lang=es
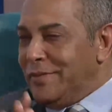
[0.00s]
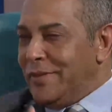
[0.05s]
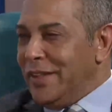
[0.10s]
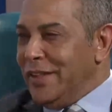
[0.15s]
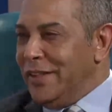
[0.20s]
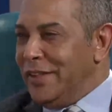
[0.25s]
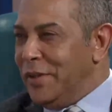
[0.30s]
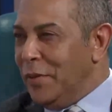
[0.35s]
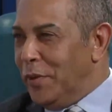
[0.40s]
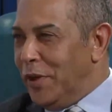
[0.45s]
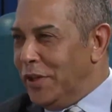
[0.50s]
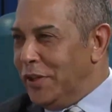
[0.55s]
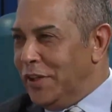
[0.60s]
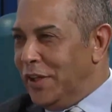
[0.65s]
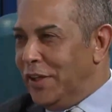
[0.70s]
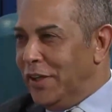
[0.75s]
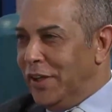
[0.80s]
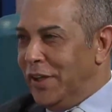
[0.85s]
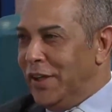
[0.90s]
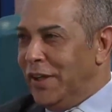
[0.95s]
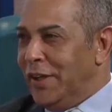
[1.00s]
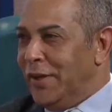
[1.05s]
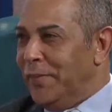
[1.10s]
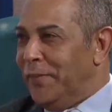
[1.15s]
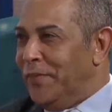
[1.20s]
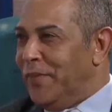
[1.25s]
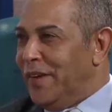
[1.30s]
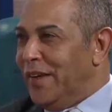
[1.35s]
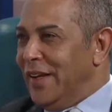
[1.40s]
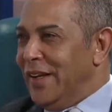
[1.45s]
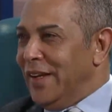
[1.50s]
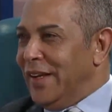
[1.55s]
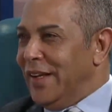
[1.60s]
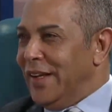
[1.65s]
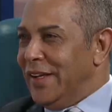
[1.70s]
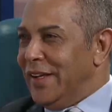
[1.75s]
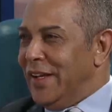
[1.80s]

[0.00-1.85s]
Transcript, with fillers: siempre tiene e-,